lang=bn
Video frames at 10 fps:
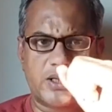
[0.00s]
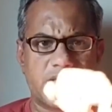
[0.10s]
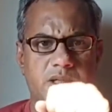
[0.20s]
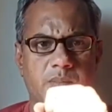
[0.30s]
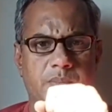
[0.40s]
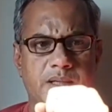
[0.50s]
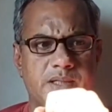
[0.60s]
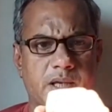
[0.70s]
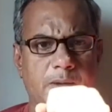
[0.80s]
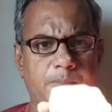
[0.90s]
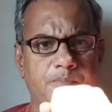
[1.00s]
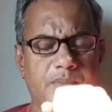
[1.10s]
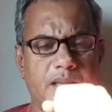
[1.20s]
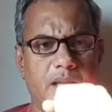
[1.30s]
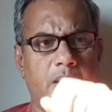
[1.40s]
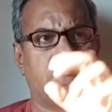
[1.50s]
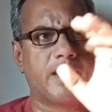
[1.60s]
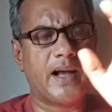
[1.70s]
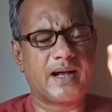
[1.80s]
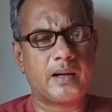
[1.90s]
অর্গানাইজেশন পেয়েছিলাম আমরা
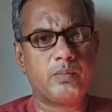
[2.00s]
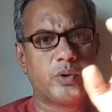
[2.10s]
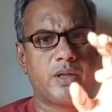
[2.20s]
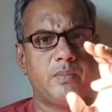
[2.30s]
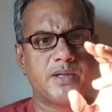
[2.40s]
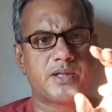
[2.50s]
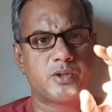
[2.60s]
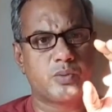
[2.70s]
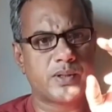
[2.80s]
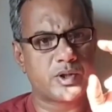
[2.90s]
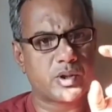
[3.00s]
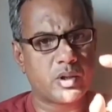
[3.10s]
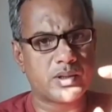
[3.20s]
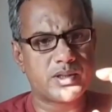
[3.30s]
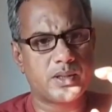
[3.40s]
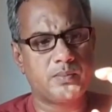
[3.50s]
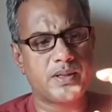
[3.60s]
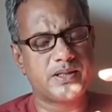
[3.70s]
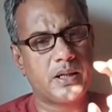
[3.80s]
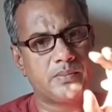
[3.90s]
ঢাকার মধ্যেই বেশ কিছু বেসরকারি অনুষ্ঠান
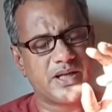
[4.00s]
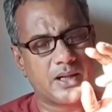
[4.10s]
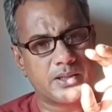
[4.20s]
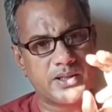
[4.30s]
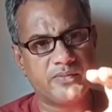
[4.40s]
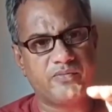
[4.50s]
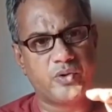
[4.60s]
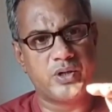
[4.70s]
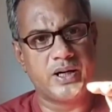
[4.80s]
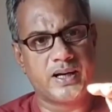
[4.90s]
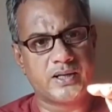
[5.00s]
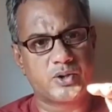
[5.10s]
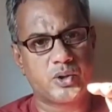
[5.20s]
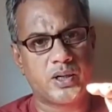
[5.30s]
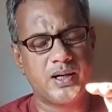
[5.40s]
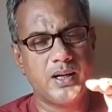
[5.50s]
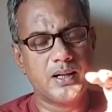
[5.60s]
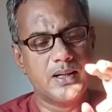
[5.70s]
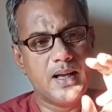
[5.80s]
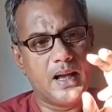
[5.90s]
পেয়েছিলাম যারা জিএম ফুড নিয়ে কাজ করেন
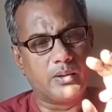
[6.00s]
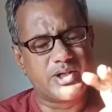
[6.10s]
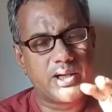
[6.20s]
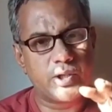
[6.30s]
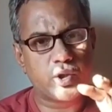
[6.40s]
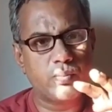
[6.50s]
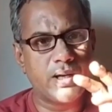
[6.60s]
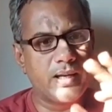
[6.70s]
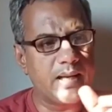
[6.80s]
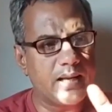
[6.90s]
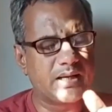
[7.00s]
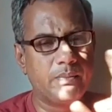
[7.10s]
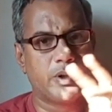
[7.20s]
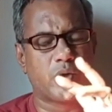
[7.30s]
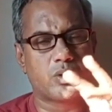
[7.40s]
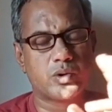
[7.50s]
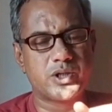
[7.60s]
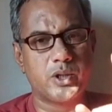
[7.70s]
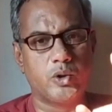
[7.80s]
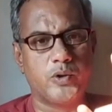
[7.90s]
এবং সেই সময়েই একটি বিতর্ক
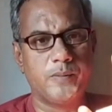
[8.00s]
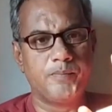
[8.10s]
ছিল